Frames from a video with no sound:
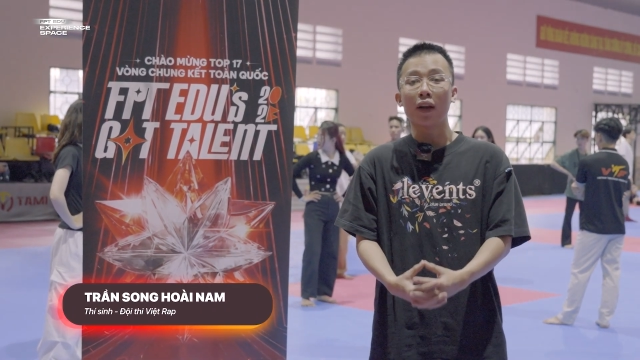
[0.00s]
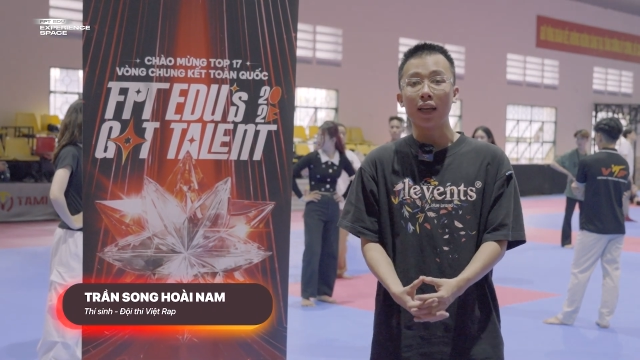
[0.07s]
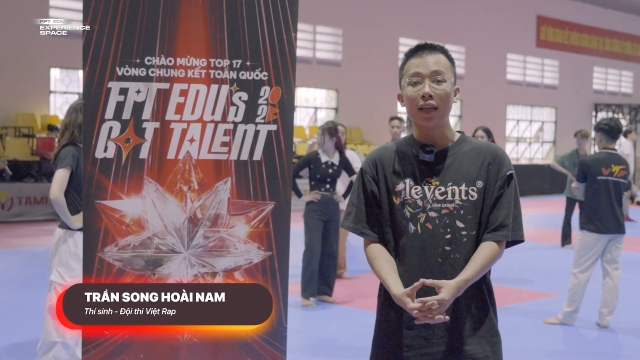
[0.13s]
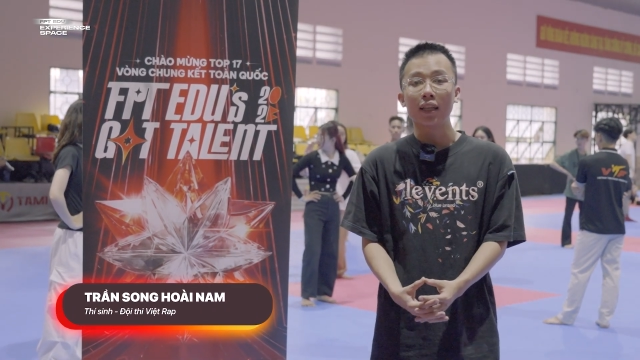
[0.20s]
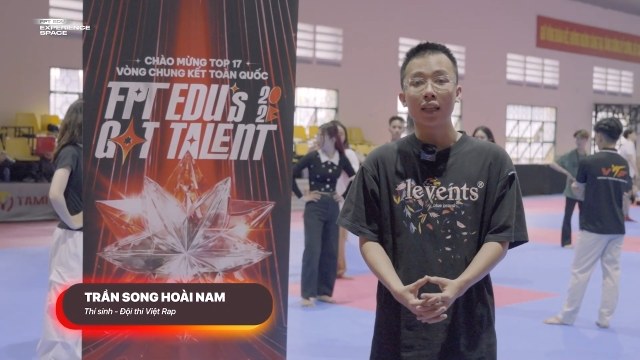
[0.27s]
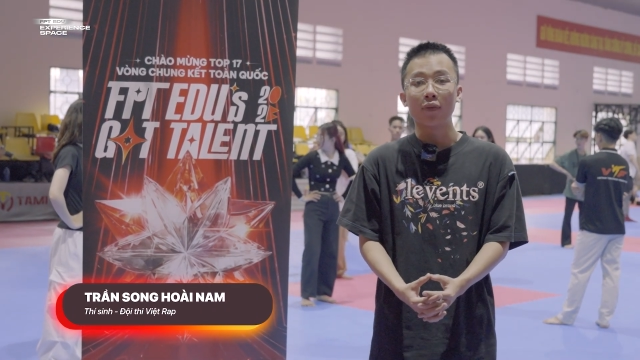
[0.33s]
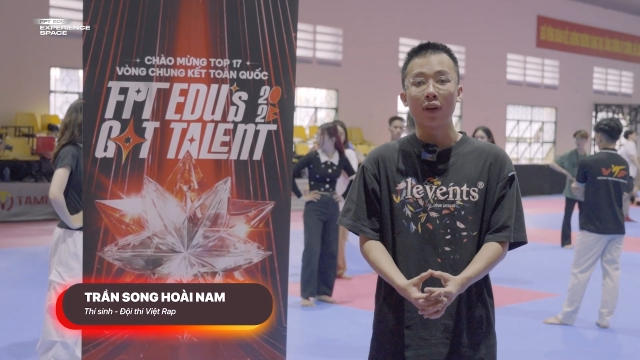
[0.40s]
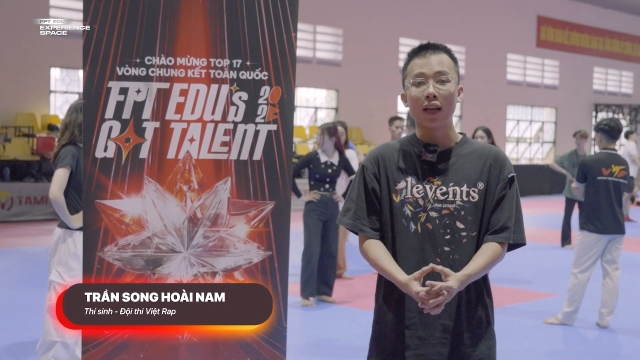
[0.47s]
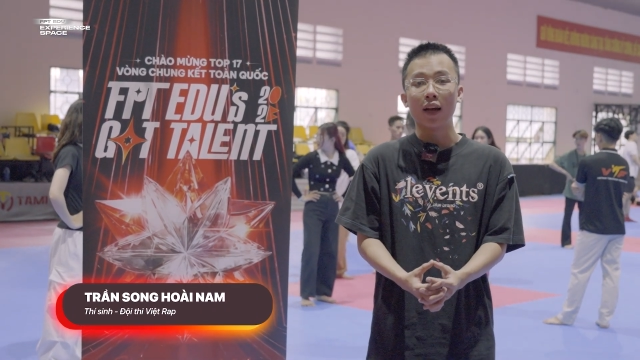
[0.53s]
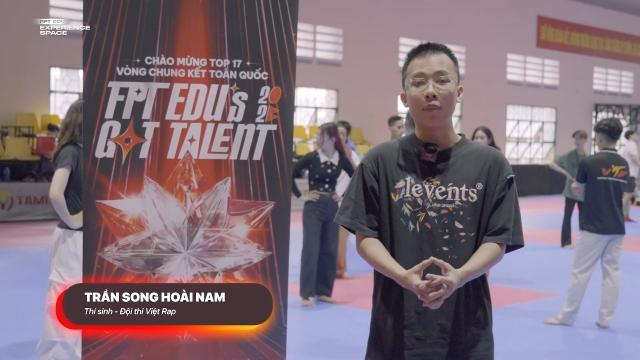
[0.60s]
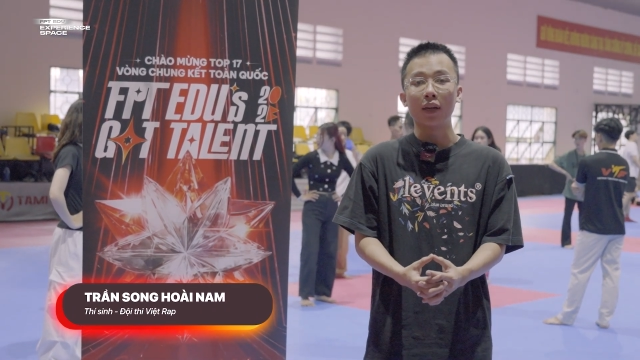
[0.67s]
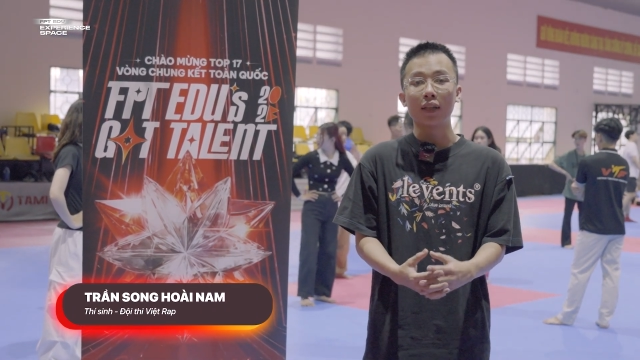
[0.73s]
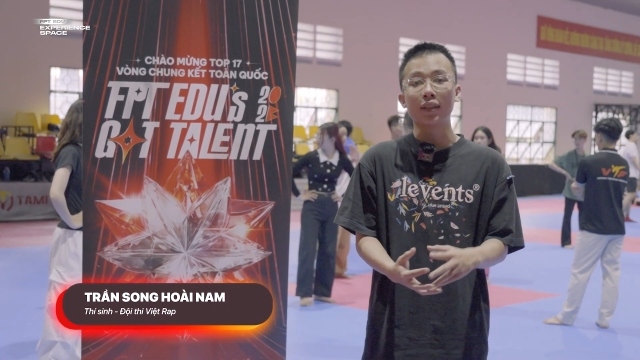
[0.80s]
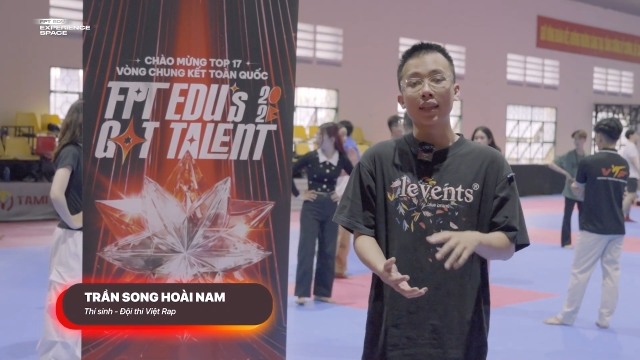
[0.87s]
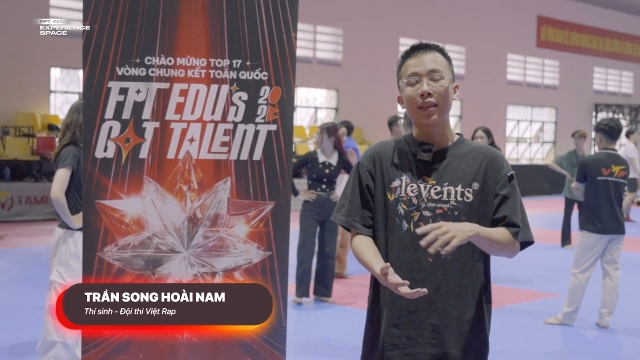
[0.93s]
vị tại vì
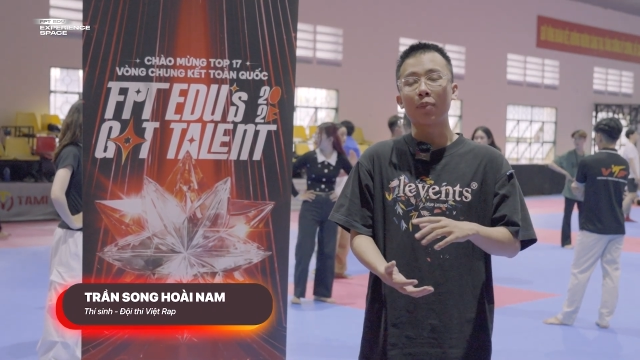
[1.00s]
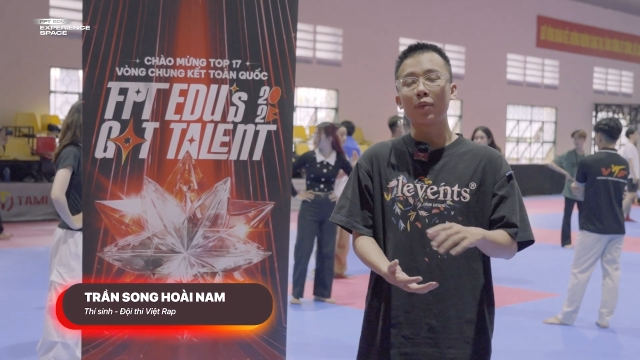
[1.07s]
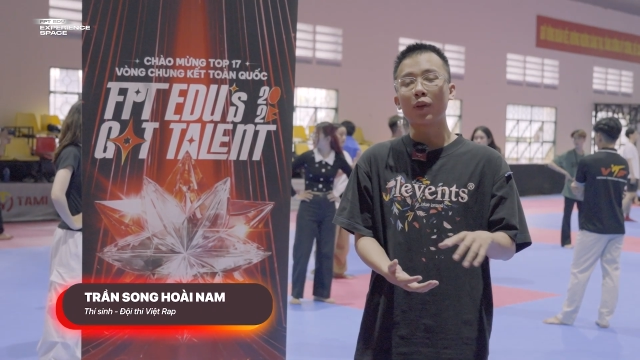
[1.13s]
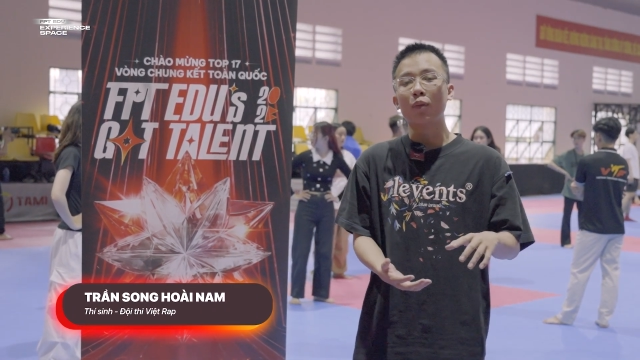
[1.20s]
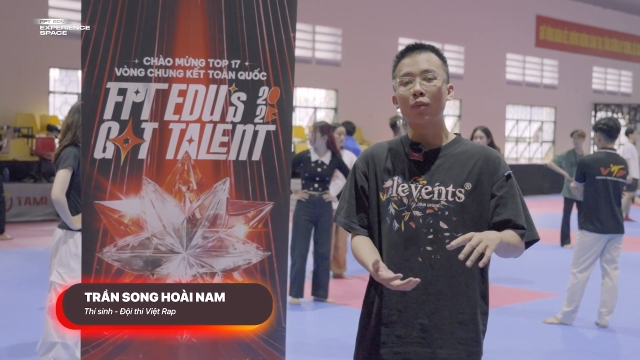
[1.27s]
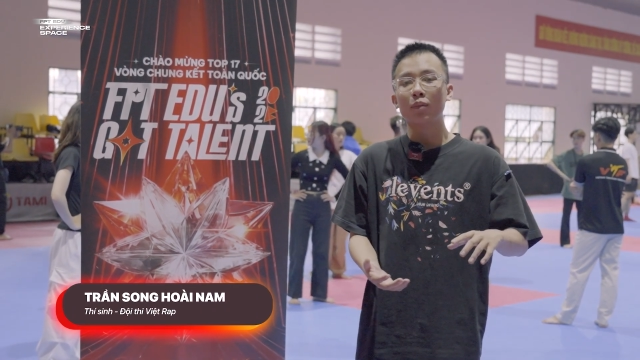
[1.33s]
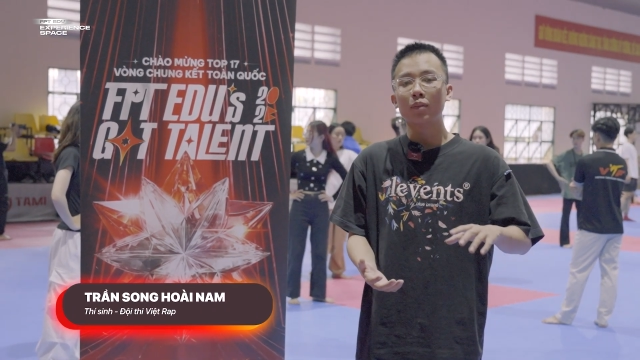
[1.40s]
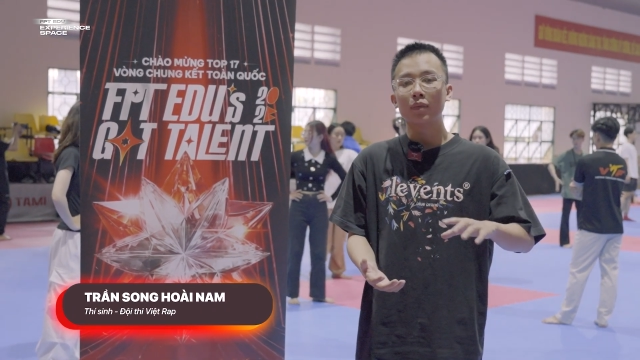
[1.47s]
mình có thể tập trung